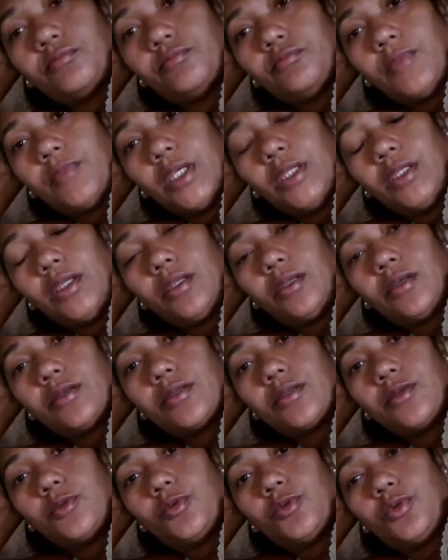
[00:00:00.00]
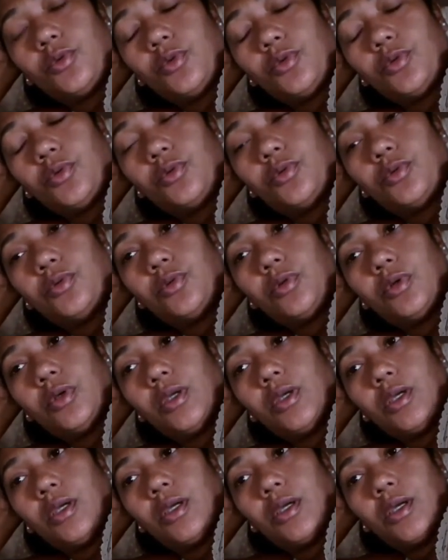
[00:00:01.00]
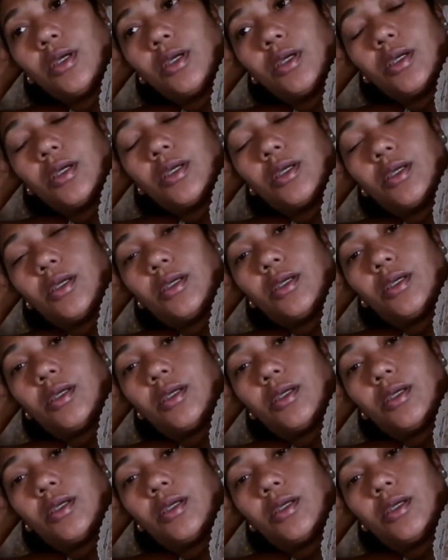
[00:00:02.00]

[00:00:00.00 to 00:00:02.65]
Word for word: Meninas, eu tô é,